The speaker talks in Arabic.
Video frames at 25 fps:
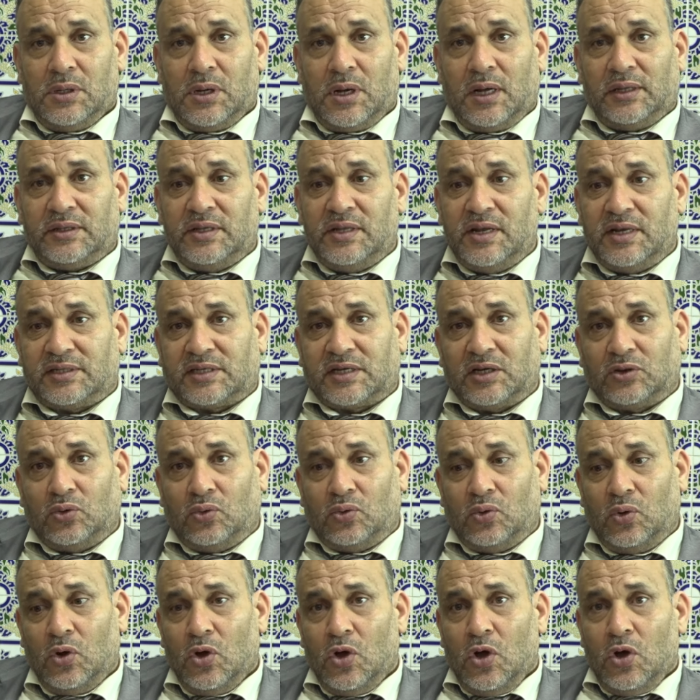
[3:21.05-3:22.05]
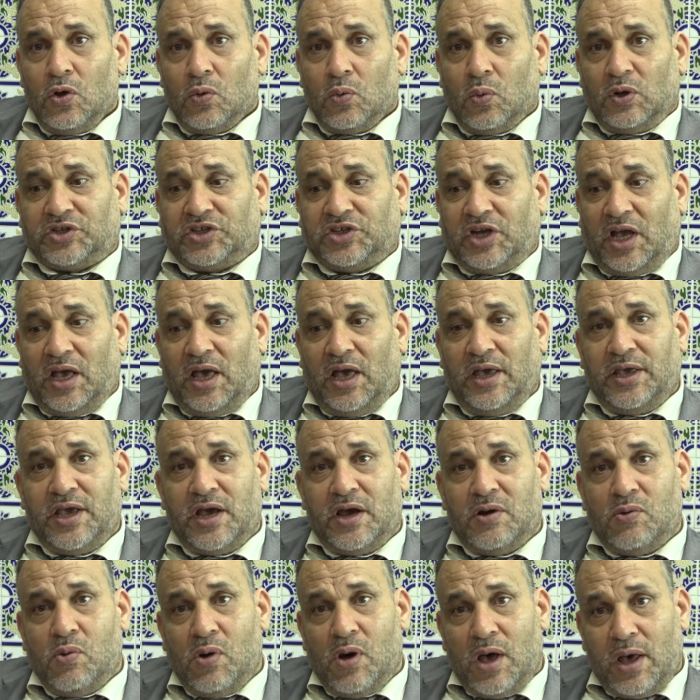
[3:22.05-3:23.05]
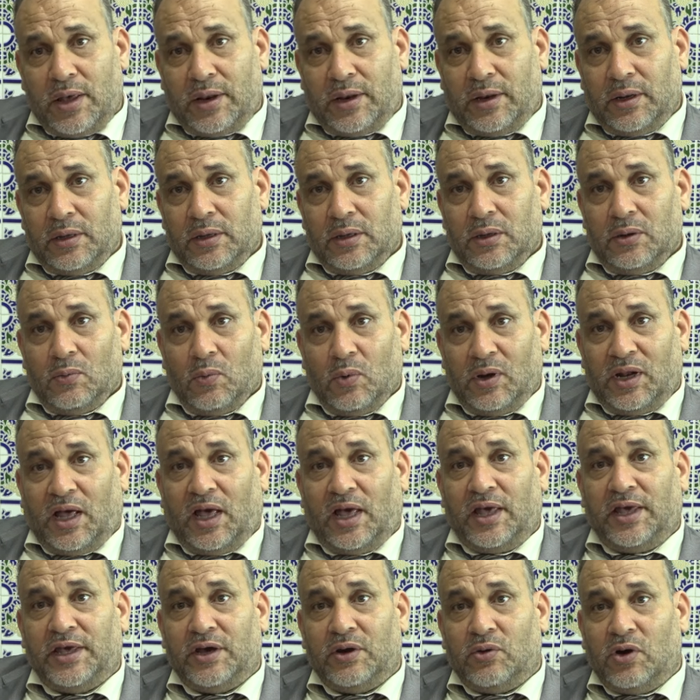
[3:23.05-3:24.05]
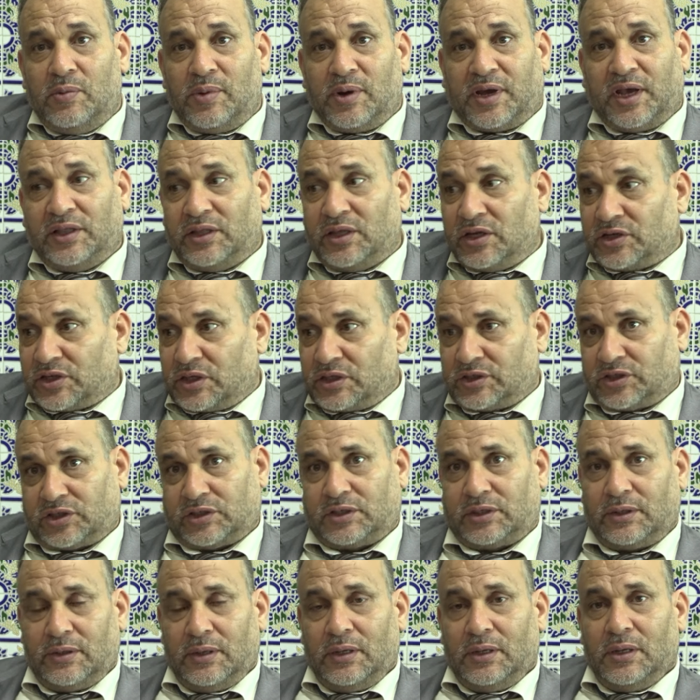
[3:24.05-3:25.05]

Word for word: هاد الناس هادو واش حيوان والحيوان ما كيديرش هاد الشيء